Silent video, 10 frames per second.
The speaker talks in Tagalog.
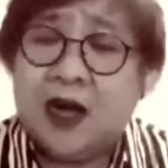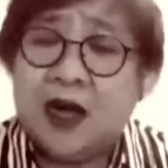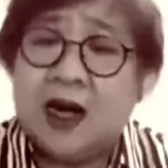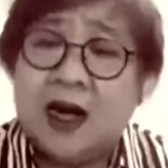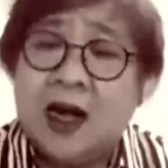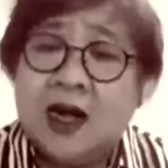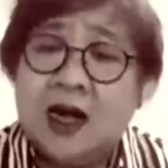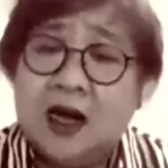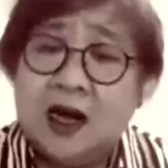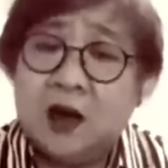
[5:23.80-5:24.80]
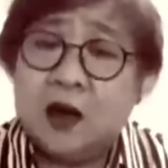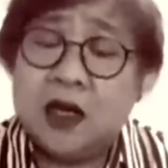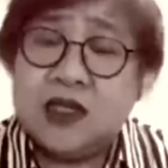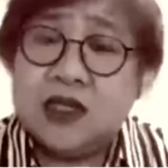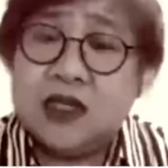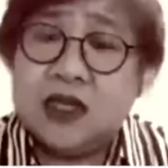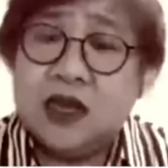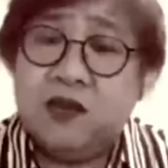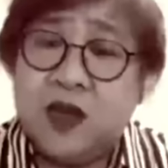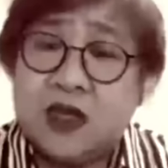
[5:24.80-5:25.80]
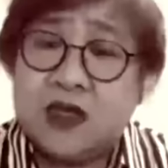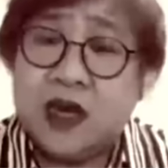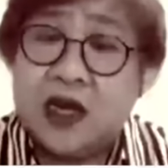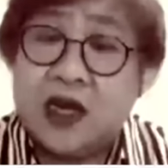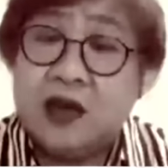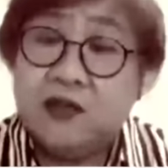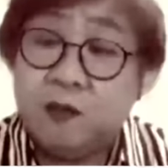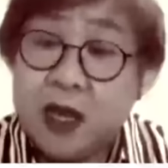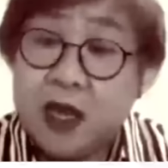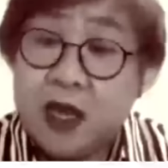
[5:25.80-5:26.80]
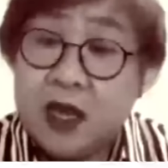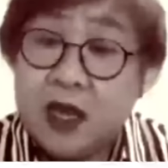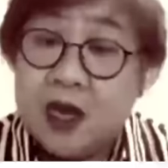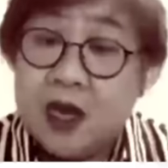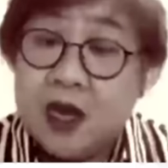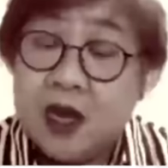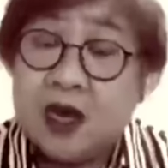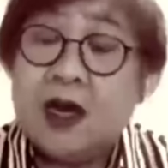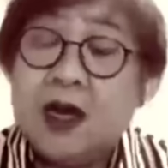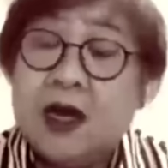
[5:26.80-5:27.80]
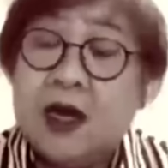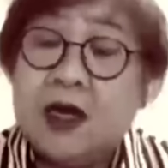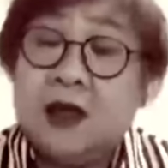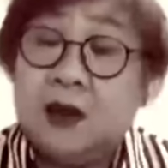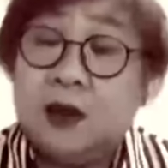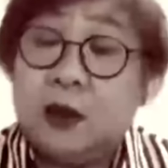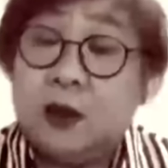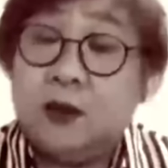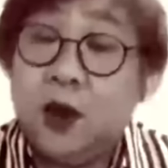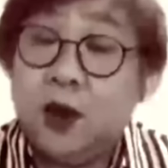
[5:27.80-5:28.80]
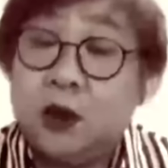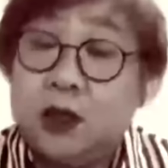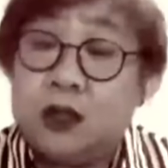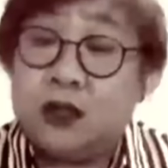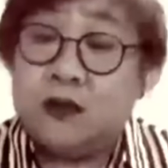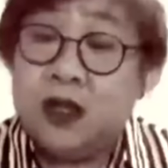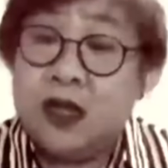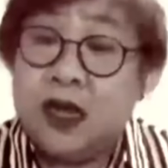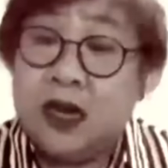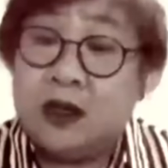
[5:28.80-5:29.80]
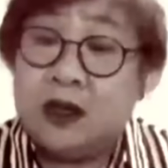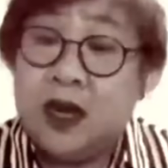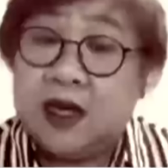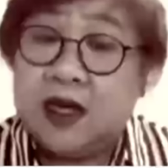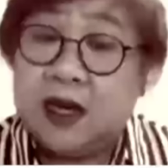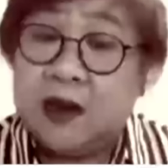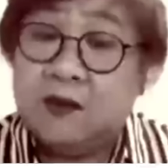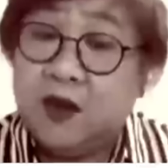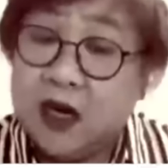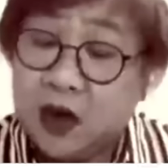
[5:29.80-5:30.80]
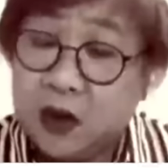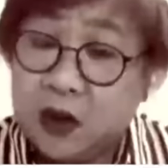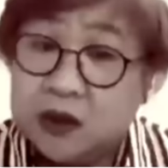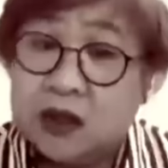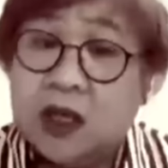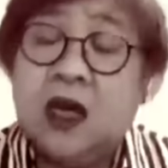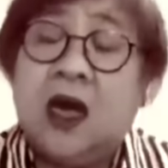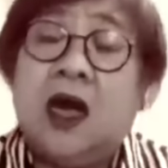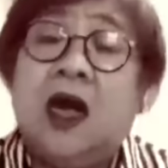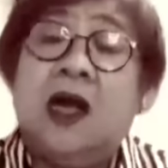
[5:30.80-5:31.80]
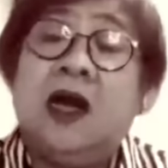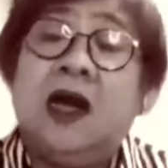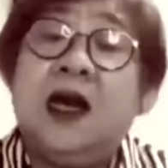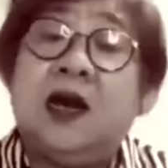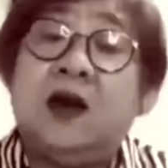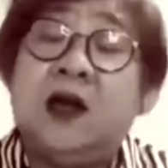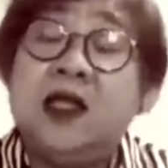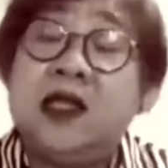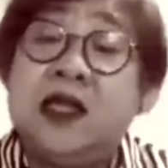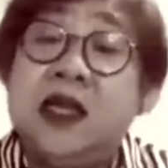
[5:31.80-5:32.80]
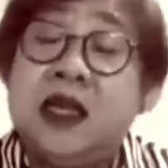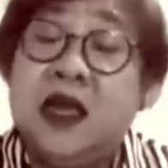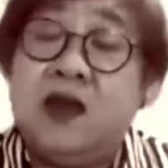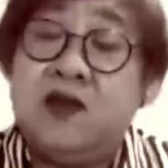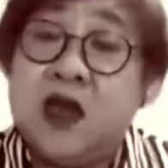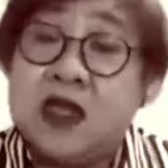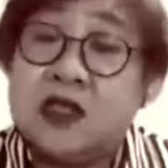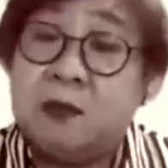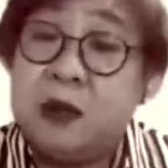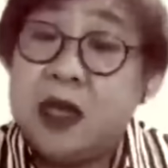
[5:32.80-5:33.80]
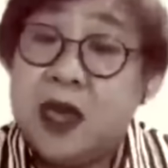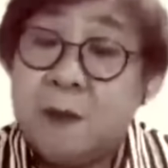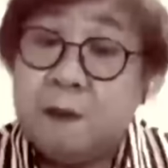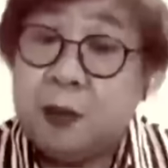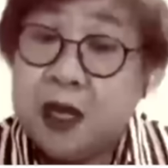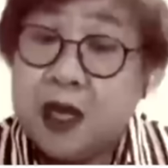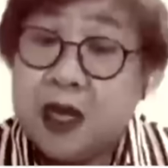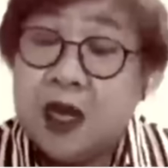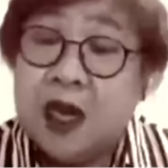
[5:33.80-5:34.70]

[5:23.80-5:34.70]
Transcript: uh, nagkaroon ng chilling effect sa AFP uh, nung float ilang general ang float uh, nagkaroon ng chilling effect sa PNP